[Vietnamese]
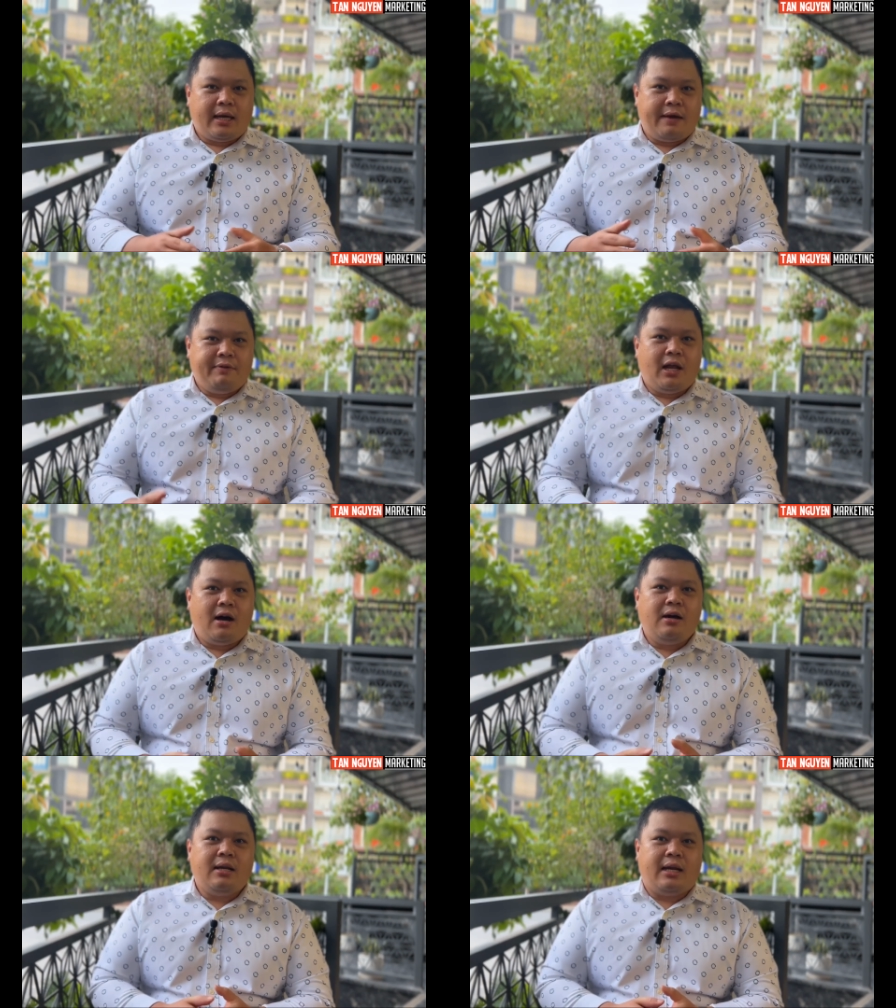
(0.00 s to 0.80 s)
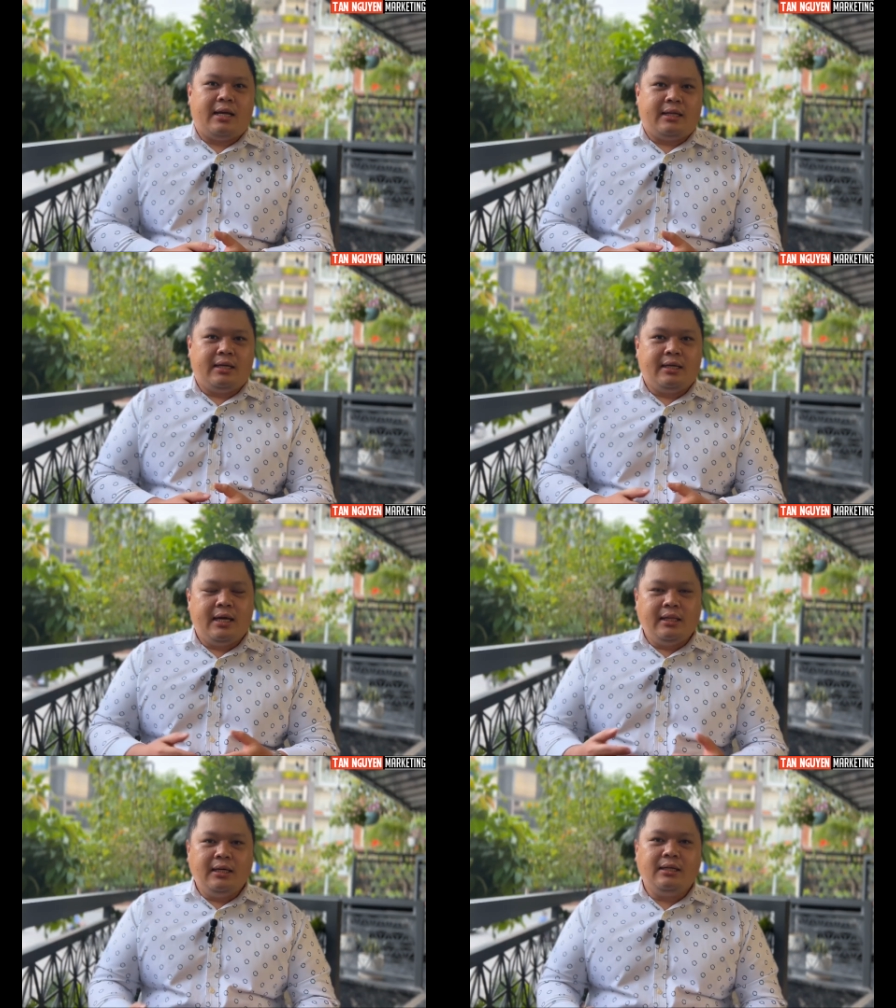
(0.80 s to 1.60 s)
kèm với đó là những
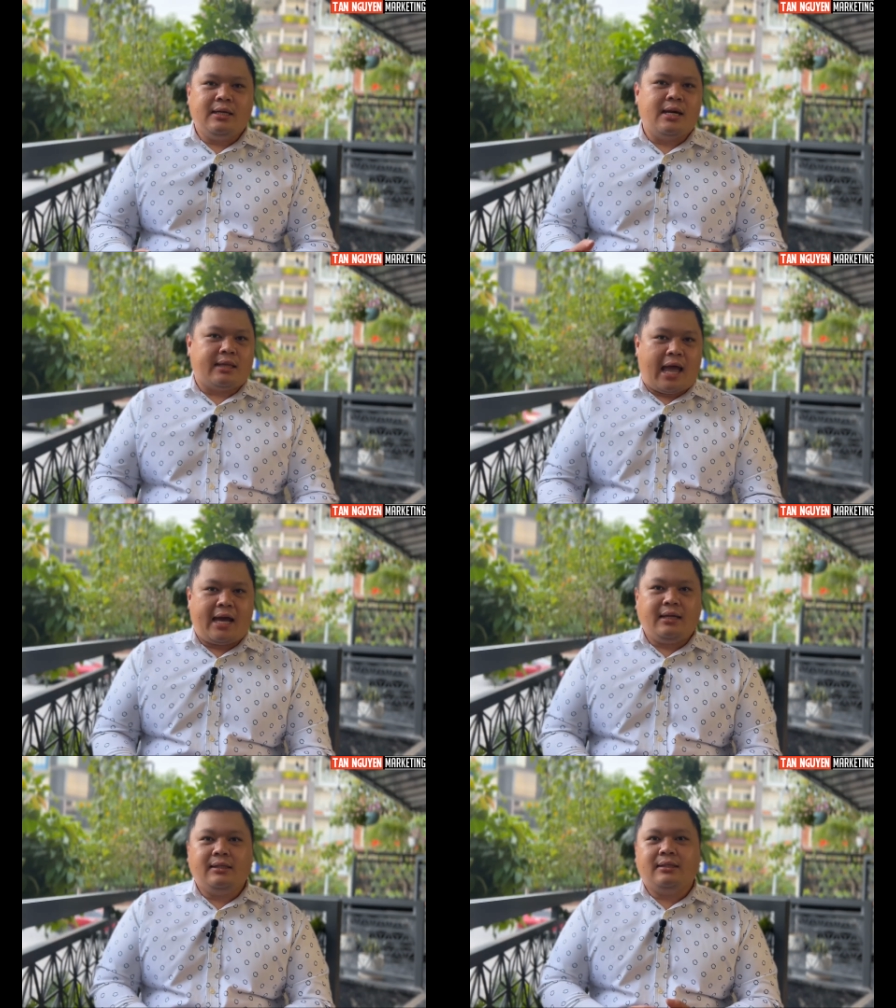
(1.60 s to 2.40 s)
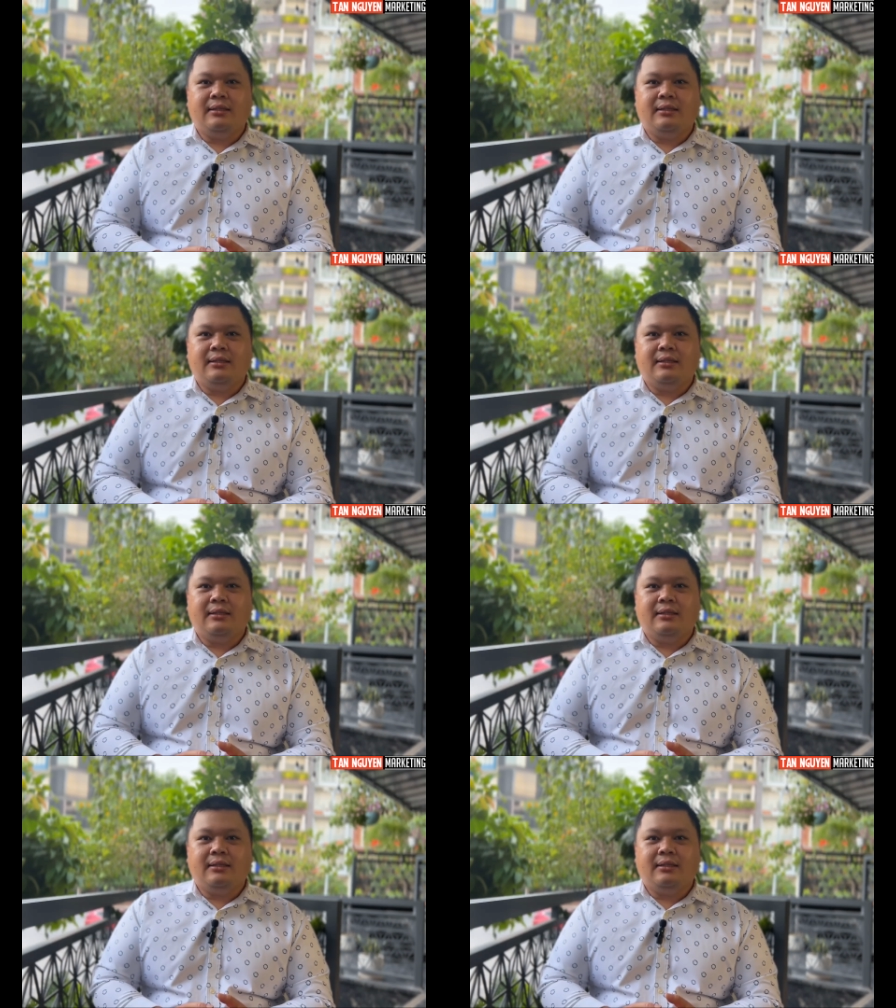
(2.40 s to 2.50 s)
kiến thức nền tảng